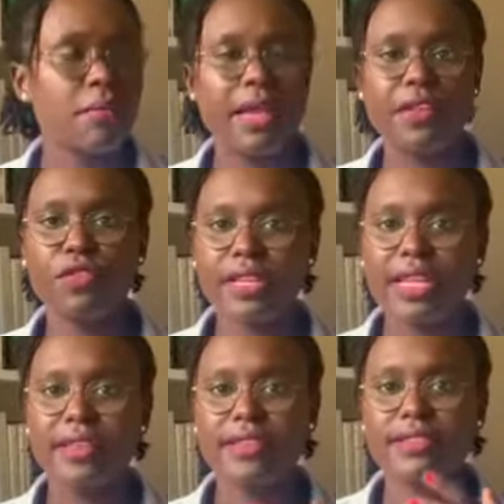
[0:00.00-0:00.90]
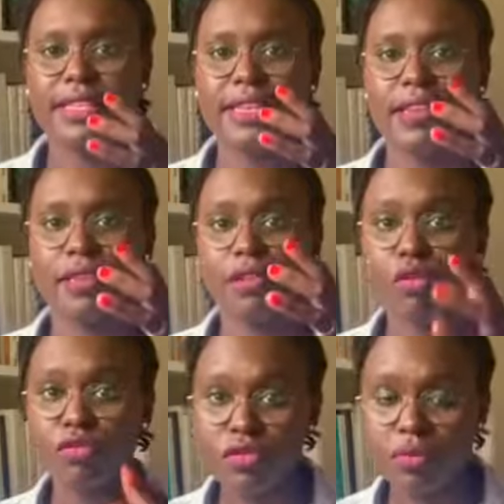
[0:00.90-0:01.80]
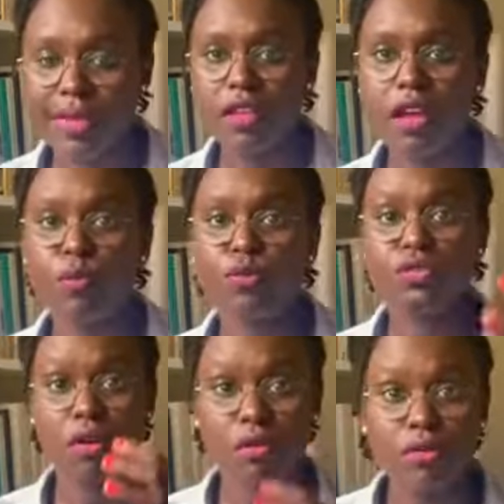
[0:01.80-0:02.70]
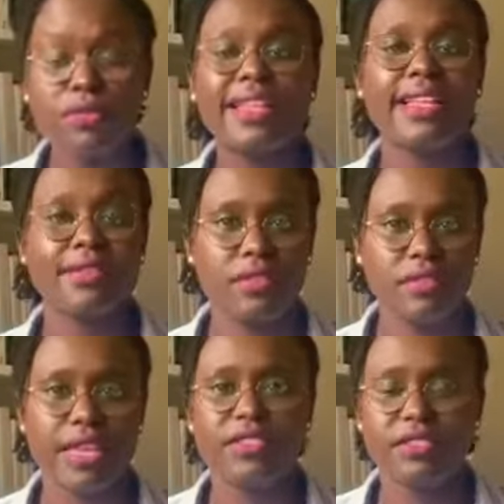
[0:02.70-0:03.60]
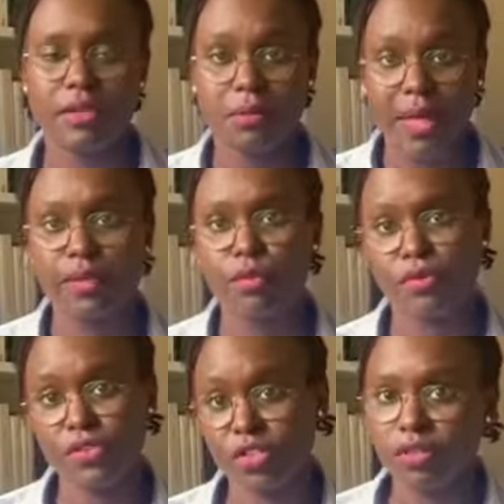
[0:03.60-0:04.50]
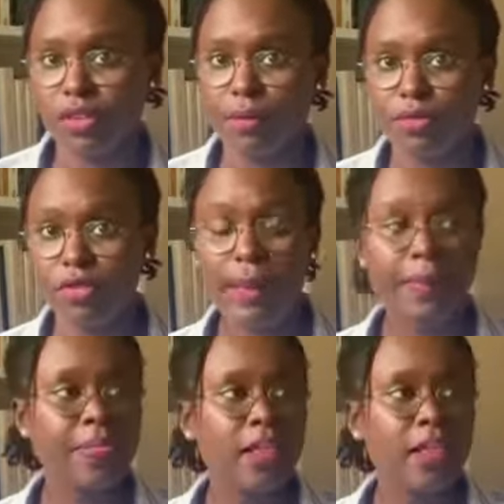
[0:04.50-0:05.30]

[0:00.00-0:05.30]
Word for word: Bah, il faudrait que ces consommateurs puissent rencontrer davantage ces marques et professionnels de la beauté.